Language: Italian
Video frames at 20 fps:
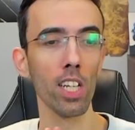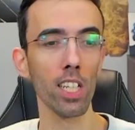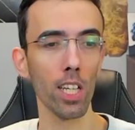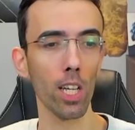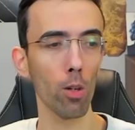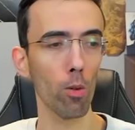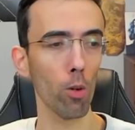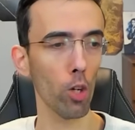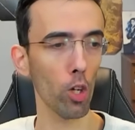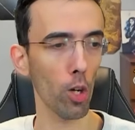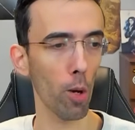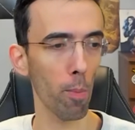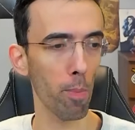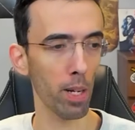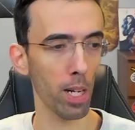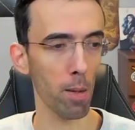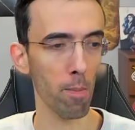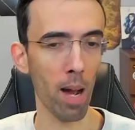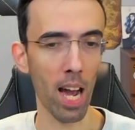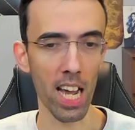che quello che ho per
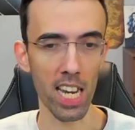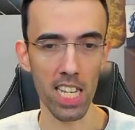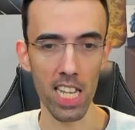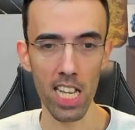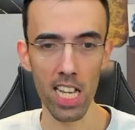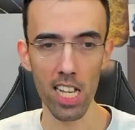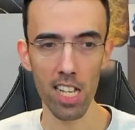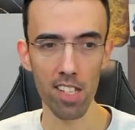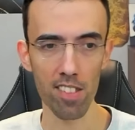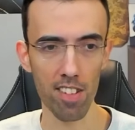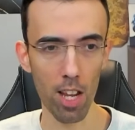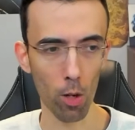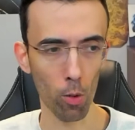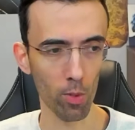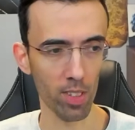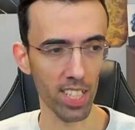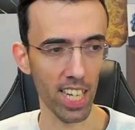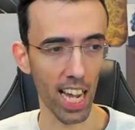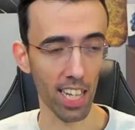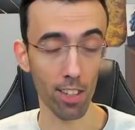le mani sia un
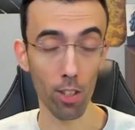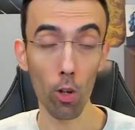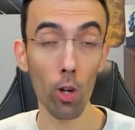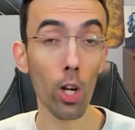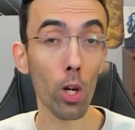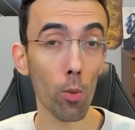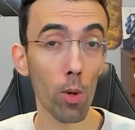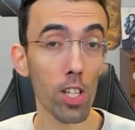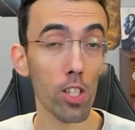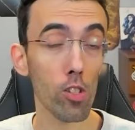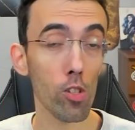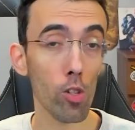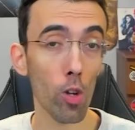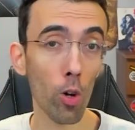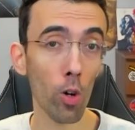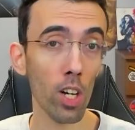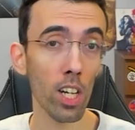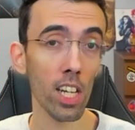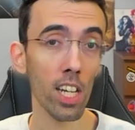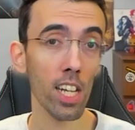tiettelo e questo